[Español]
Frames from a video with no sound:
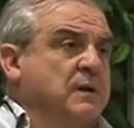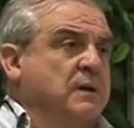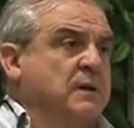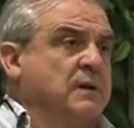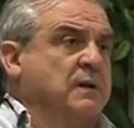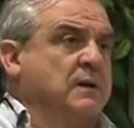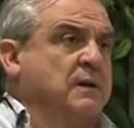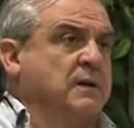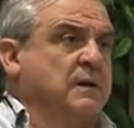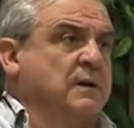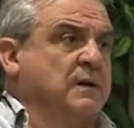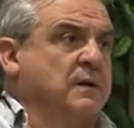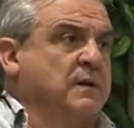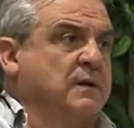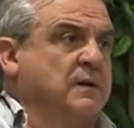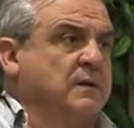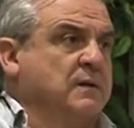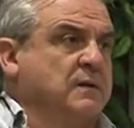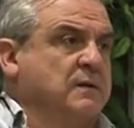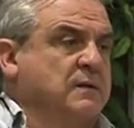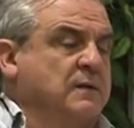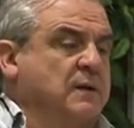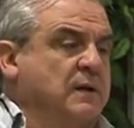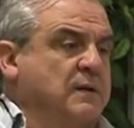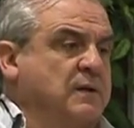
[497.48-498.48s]

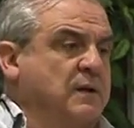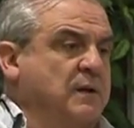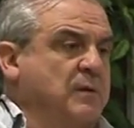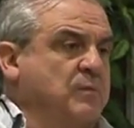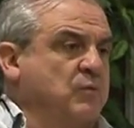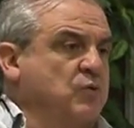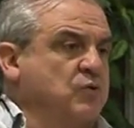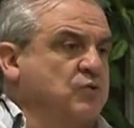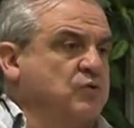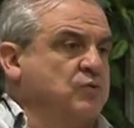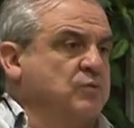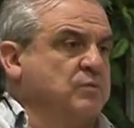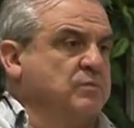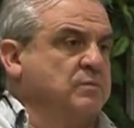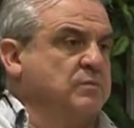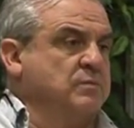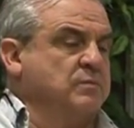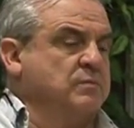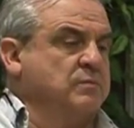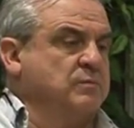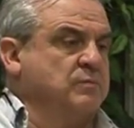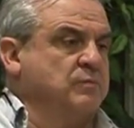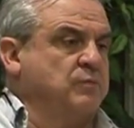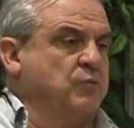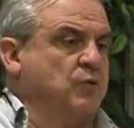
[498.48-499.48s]
Eh, ya tenemos
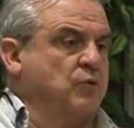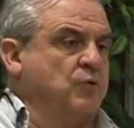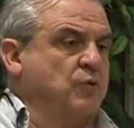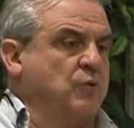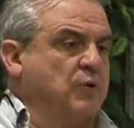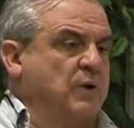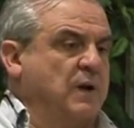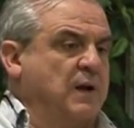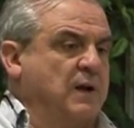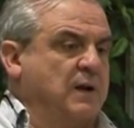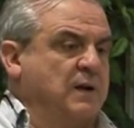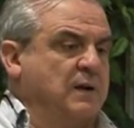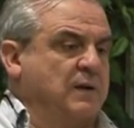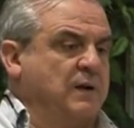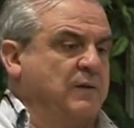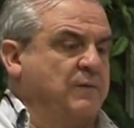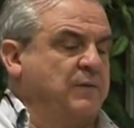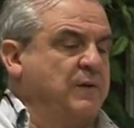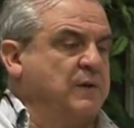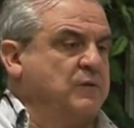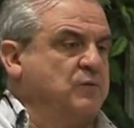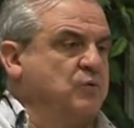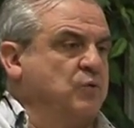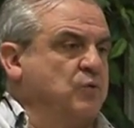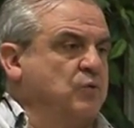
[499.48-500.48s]
un poco la, la,
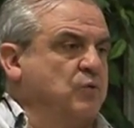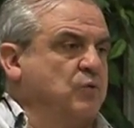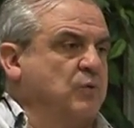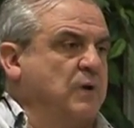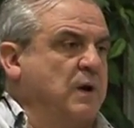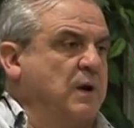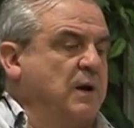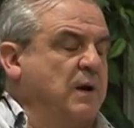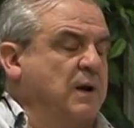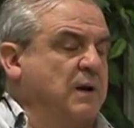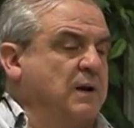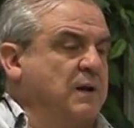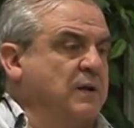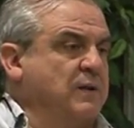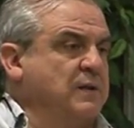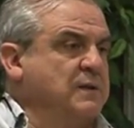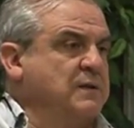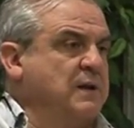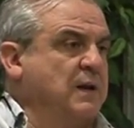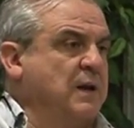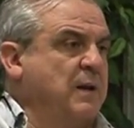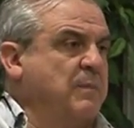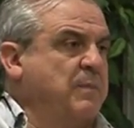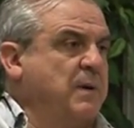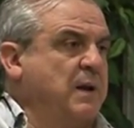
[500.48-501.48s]
infraestructura
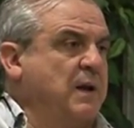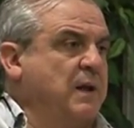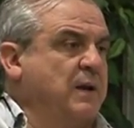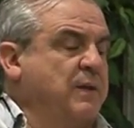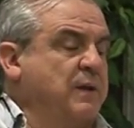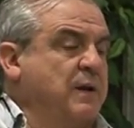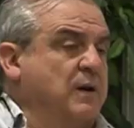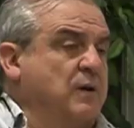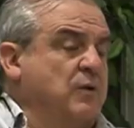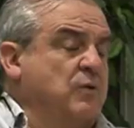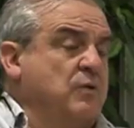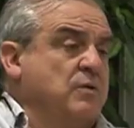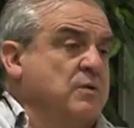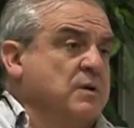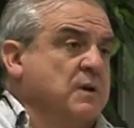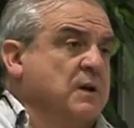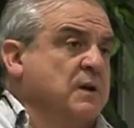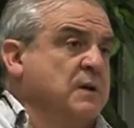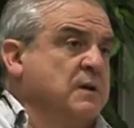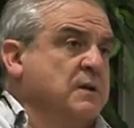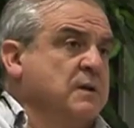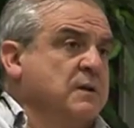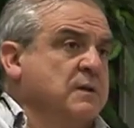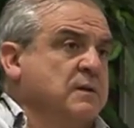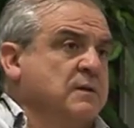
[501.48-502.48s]
necesaria para hacerlo.
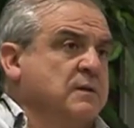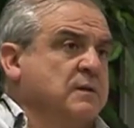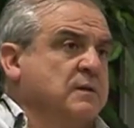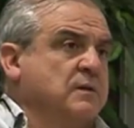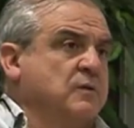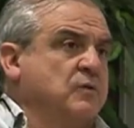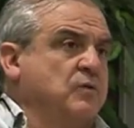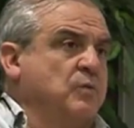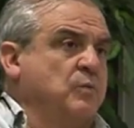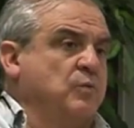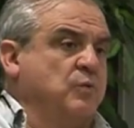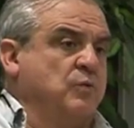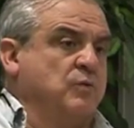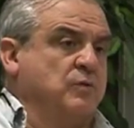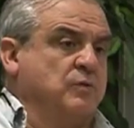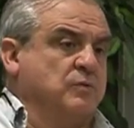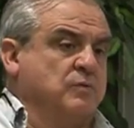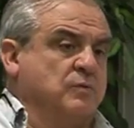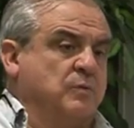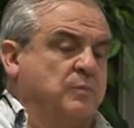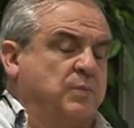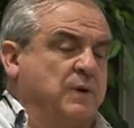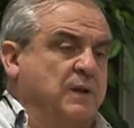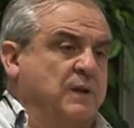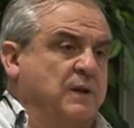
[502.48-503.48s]
Como
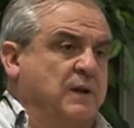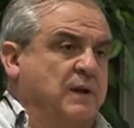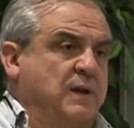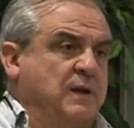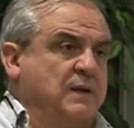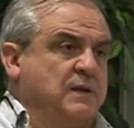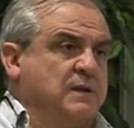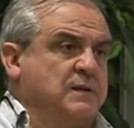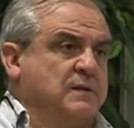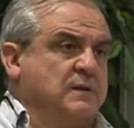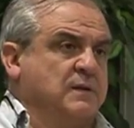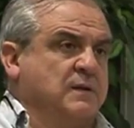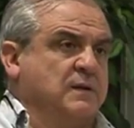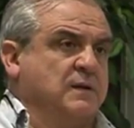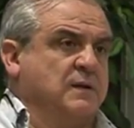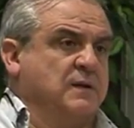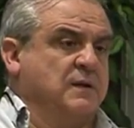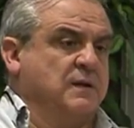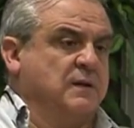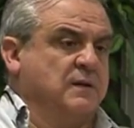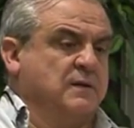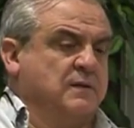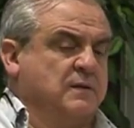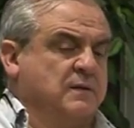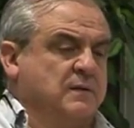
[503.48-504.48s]
comprenderéis,
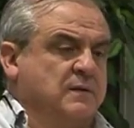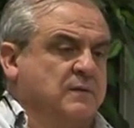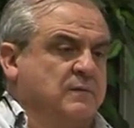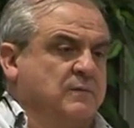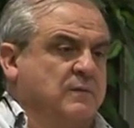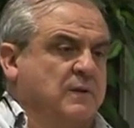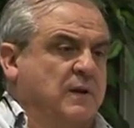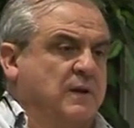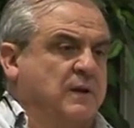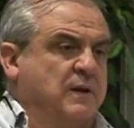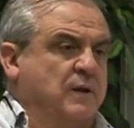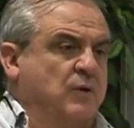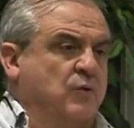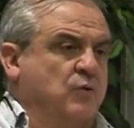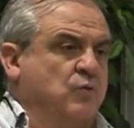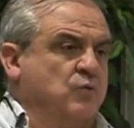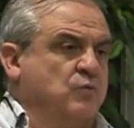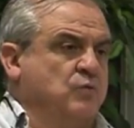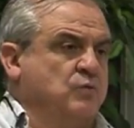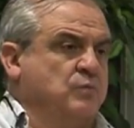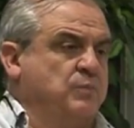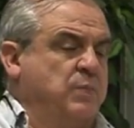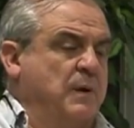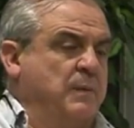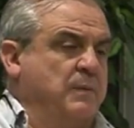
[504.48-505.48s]
hacerlo en
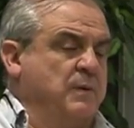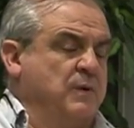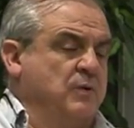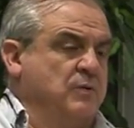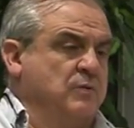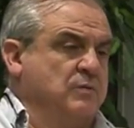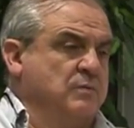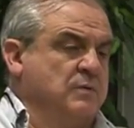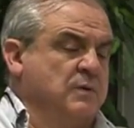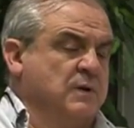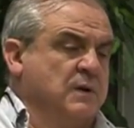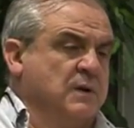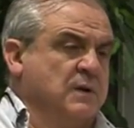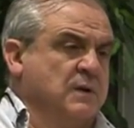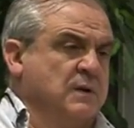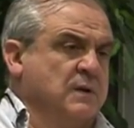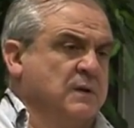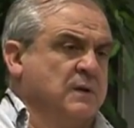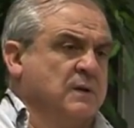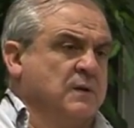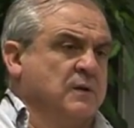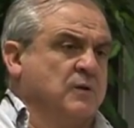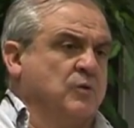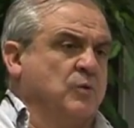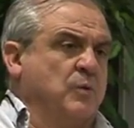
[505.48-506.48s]
un pabellón
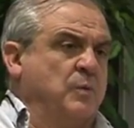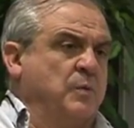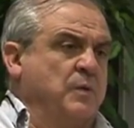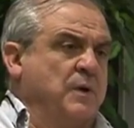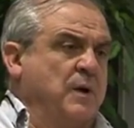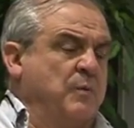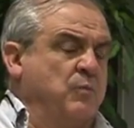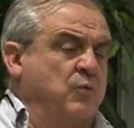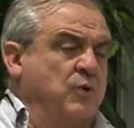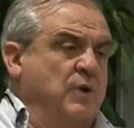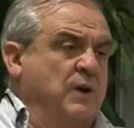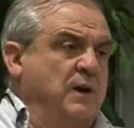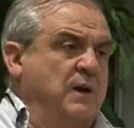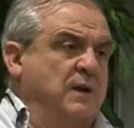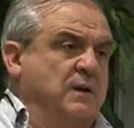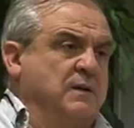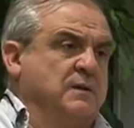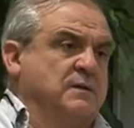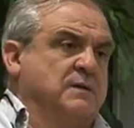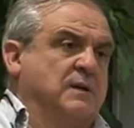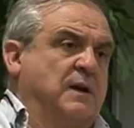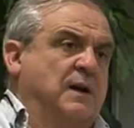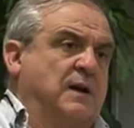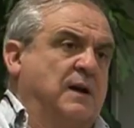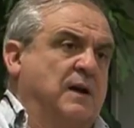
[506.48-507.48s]
como
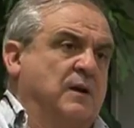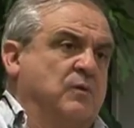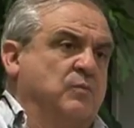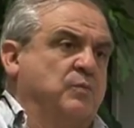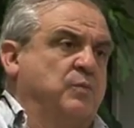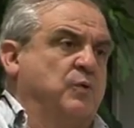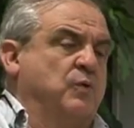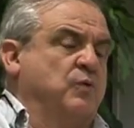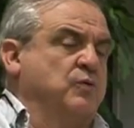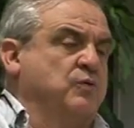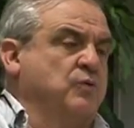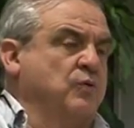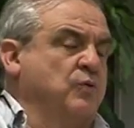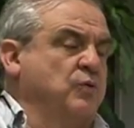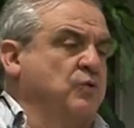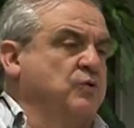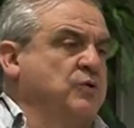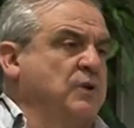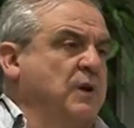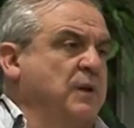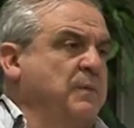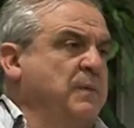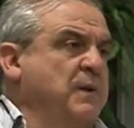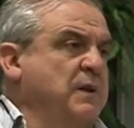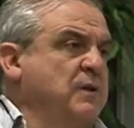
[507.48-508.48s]
Villamuriel, sacar un poco todos los
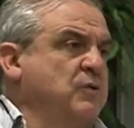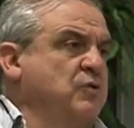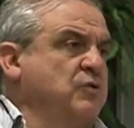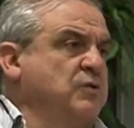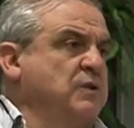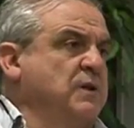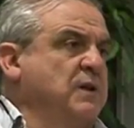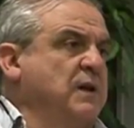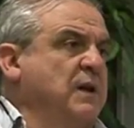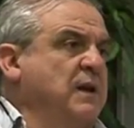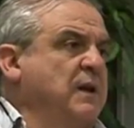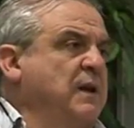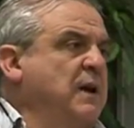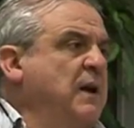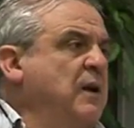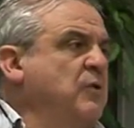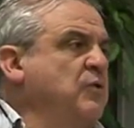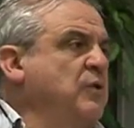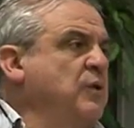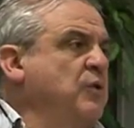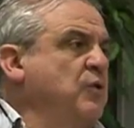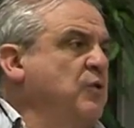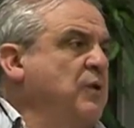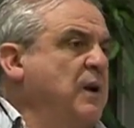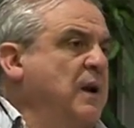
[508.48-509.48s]
elementos y
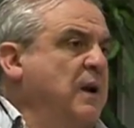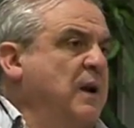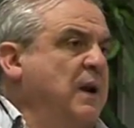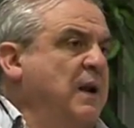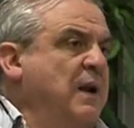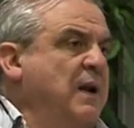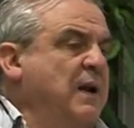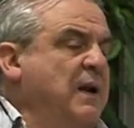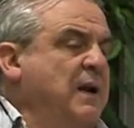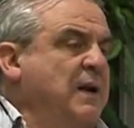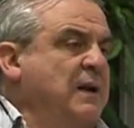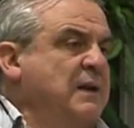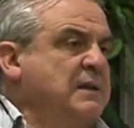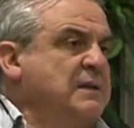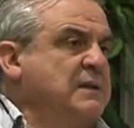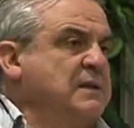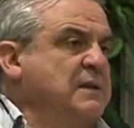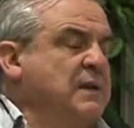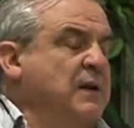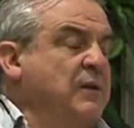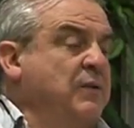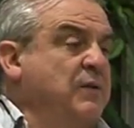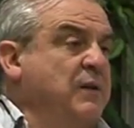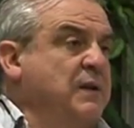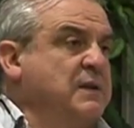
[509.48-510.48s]
acondicionarla a las
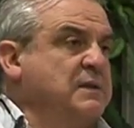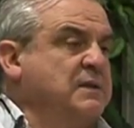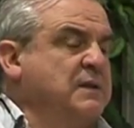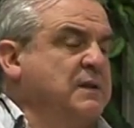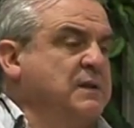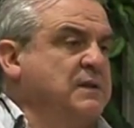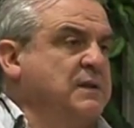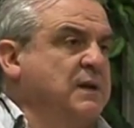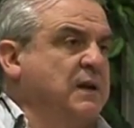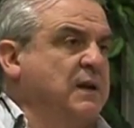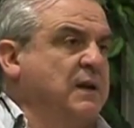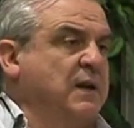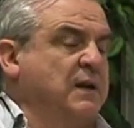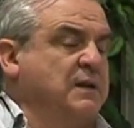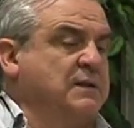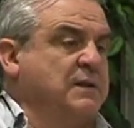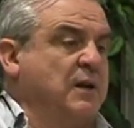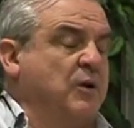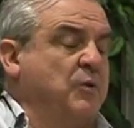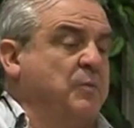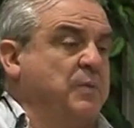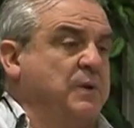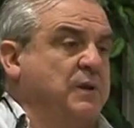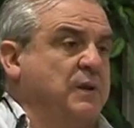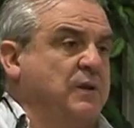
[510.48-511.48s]
exigencias que exige
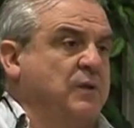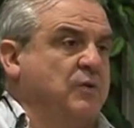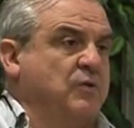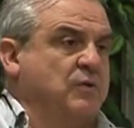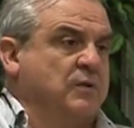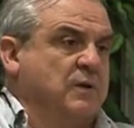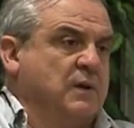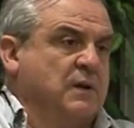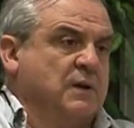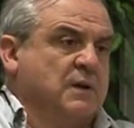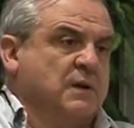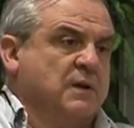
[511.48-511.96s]
esta competición,